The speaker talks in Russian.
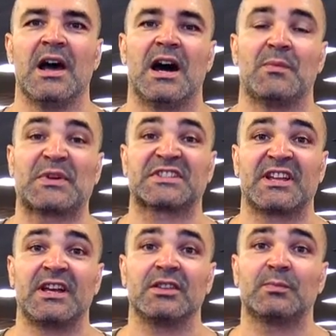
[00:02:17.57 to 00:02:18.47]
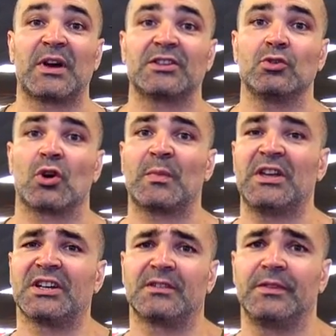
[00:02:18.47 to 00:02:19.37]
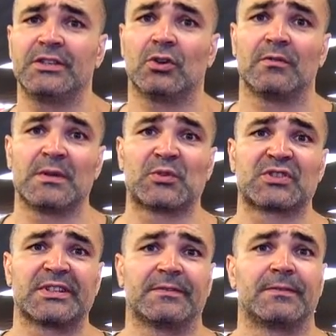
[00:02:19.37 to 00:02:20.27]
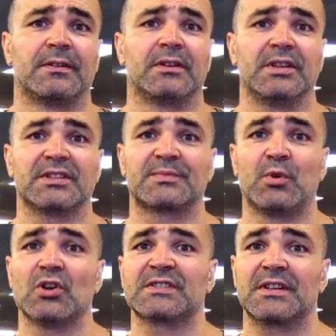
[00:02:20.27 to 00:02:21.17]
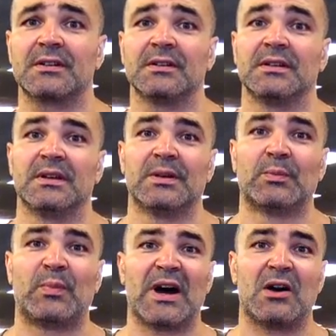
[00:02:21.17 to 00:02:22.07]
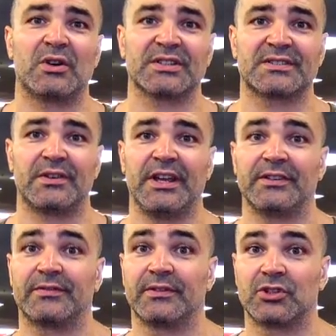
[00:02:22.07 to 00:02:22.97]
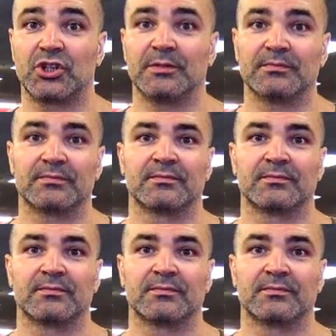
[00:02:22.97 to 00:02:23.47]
А постоянный партнер моих видеовыпусков и спонсор Power Strength Gym.